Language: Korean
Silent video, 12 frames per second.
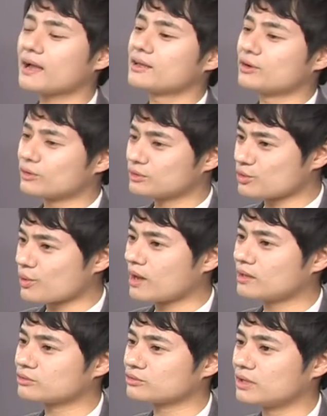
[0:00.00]
이런 걸
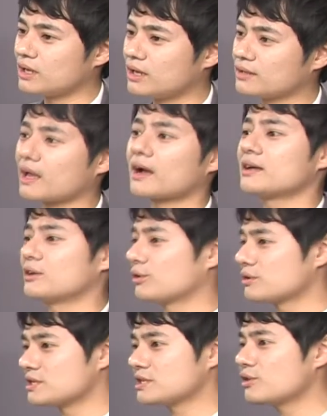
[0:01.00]
좋아하는구나, 내가 이런
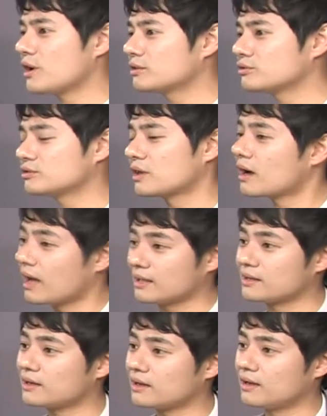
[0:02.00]
걸 싫어하는구나가
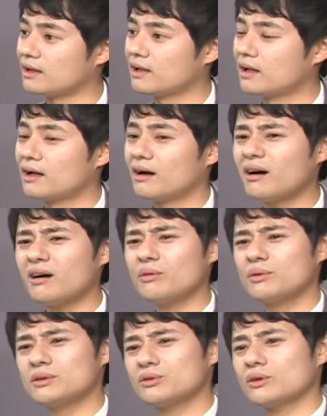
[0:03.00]
아니라, 아,
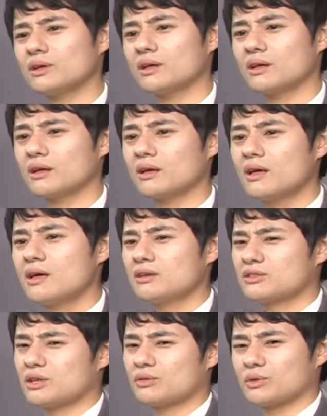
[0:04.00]
왜 저래?
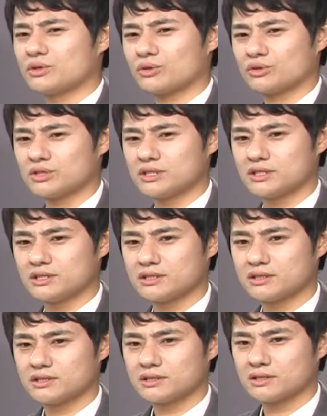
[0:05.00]
쟤는 왜 저러지?
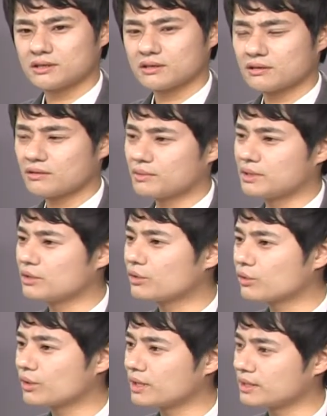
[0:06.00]
뭐 이런
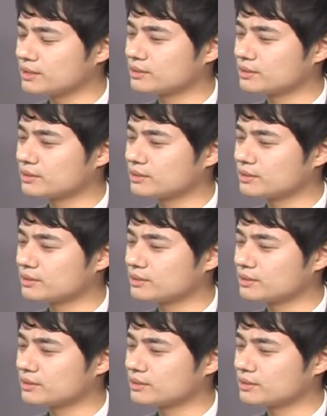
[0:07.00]
거에